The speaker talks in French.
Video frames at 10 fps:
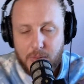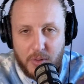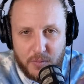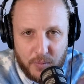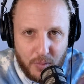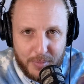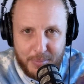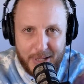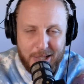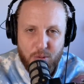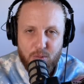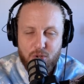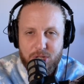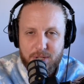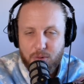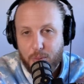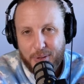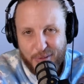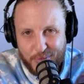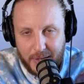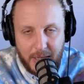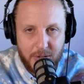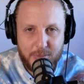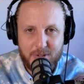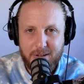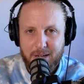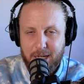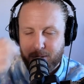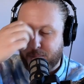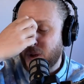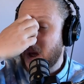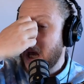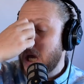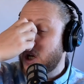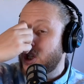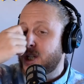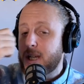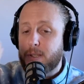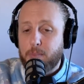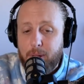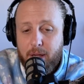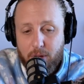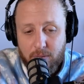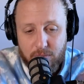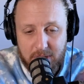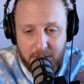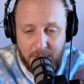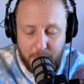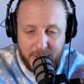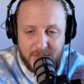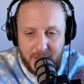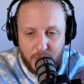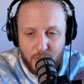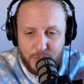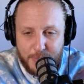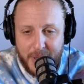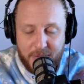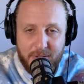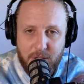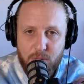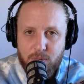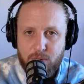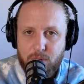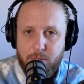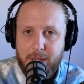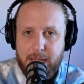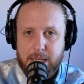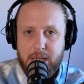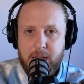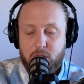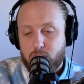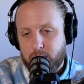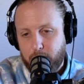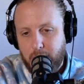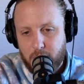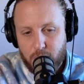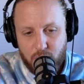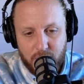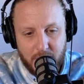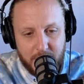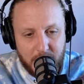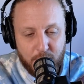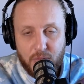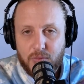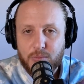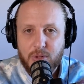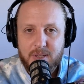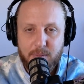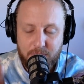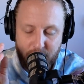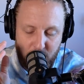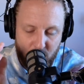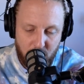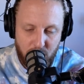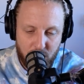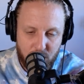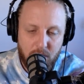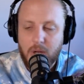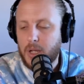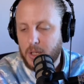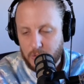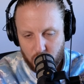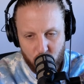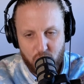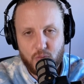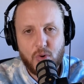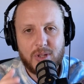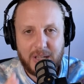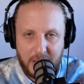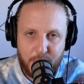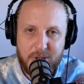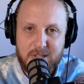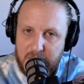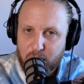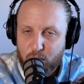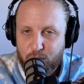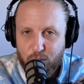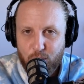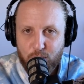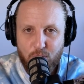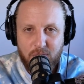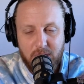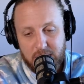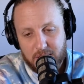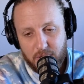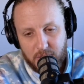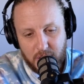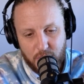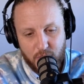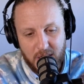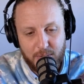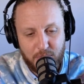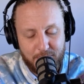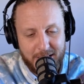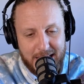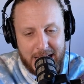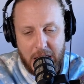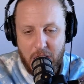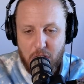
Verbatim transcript: Comment vont mes bricologistes préférés Comment ça va les copains J'espère que vous avez passé une merveilleuse semaine. J'espère que tout va bien pour vous. Moi, ça me fait toujours toujours très plaisir de vous retrouver. C'est notre rituel hebdomadaire.